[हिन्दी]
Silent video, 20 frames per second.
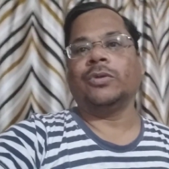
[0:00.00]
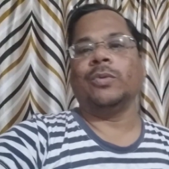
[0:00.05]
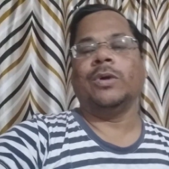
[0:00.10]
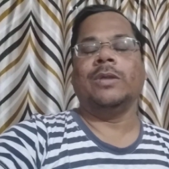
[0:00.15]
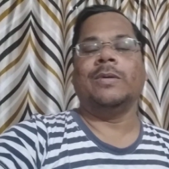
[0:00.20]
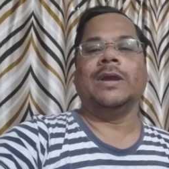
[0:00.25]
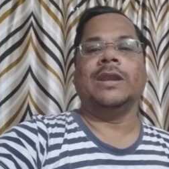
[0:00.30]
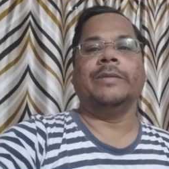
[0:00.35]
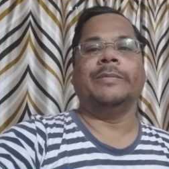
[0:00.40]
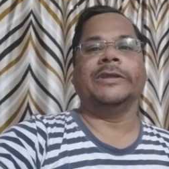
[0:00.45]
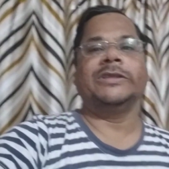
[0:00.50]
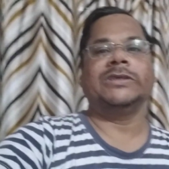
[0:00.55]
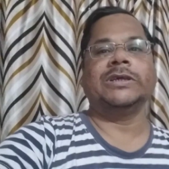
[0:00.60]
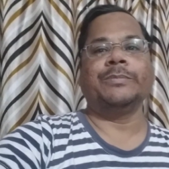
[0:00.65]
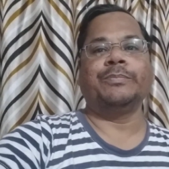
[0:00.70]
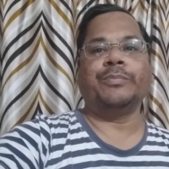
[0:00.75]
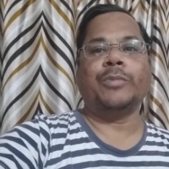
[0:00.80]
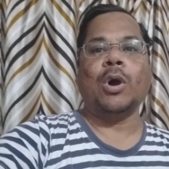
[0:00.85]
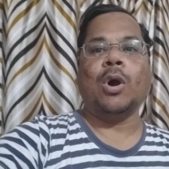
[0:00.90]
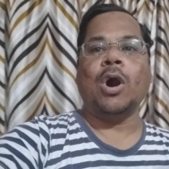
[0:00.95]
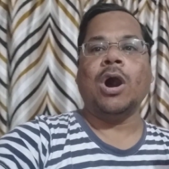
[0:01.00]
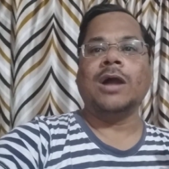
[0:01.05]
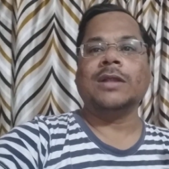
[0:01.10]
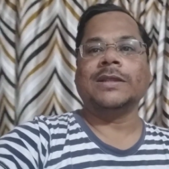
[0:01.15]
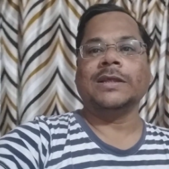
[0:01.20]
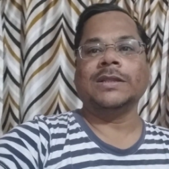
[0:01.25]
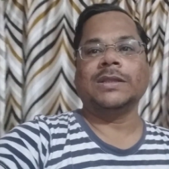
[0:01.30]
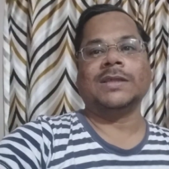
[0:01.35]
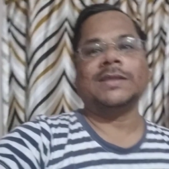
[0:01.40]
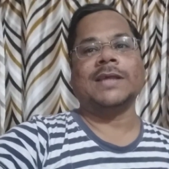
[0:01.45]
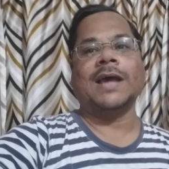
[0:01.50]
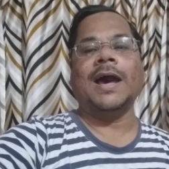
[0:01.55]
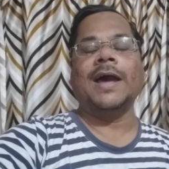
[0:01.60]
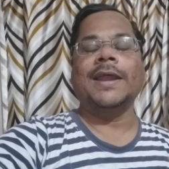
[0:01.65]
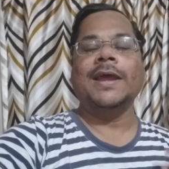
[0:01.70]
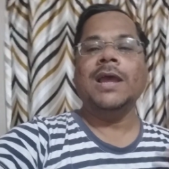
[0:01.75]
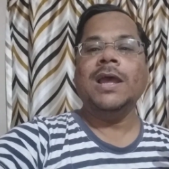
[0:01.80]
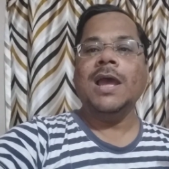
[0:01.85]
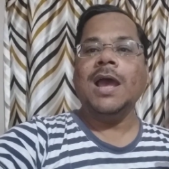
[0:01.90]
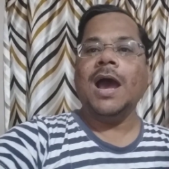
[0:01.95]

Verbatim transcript: ट्वेल्व वाले बच्चे बहुत इंतज़ार